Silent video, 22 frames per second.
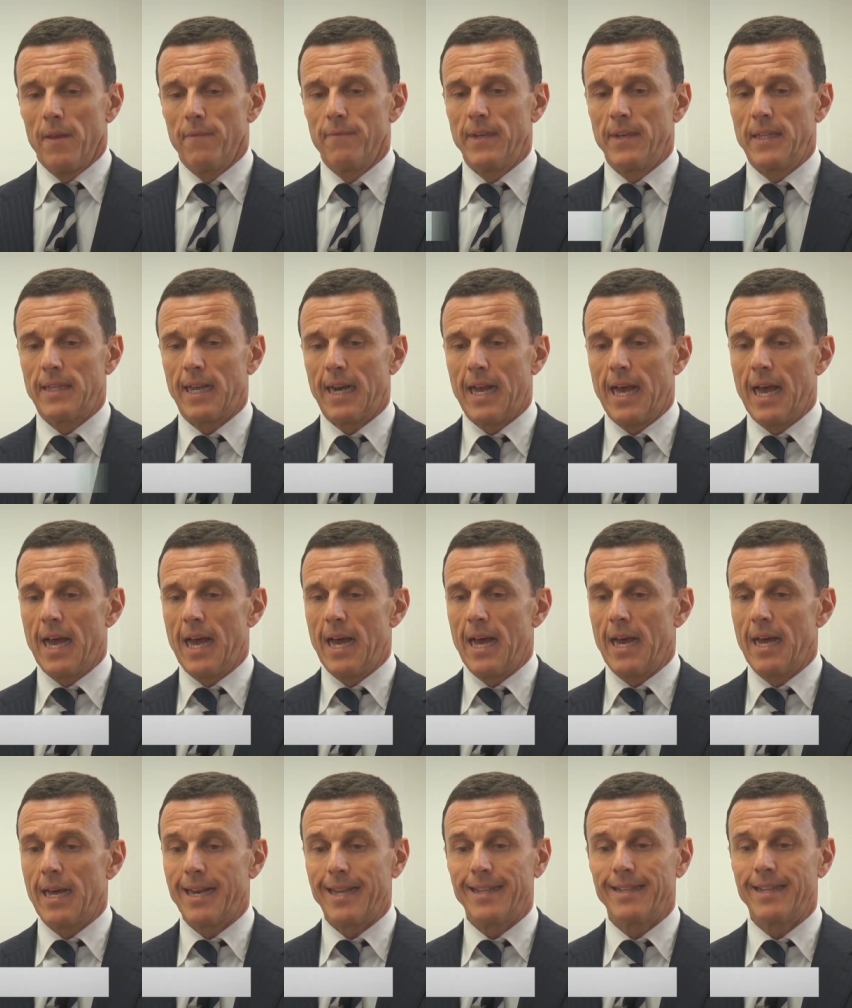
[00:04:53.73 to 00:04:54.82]

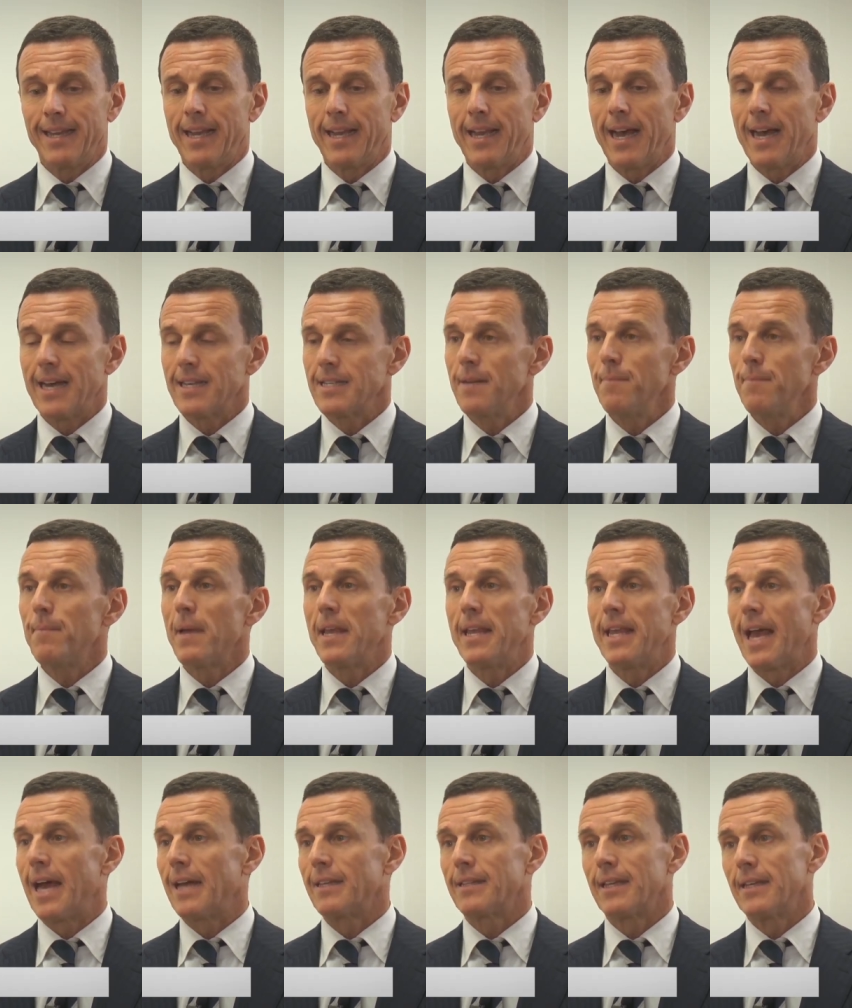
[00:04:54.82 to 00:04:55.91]
vedrà Rete Casa
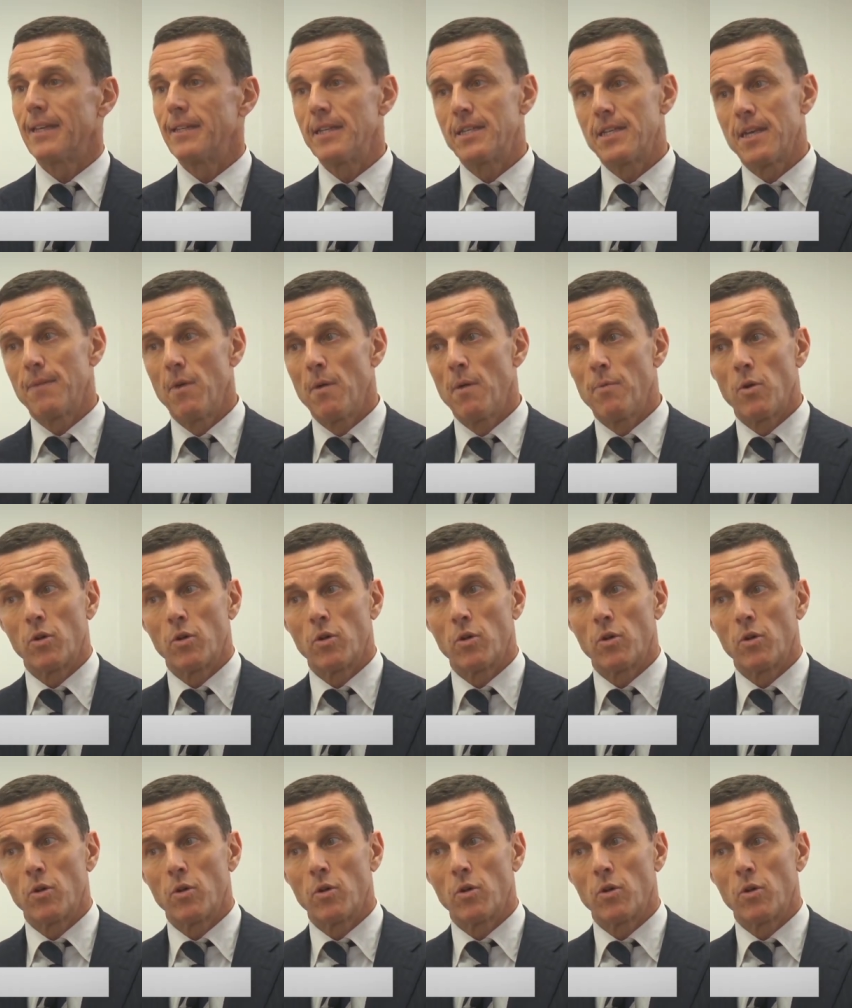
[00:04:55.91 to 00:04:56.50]
impegnata diciamo,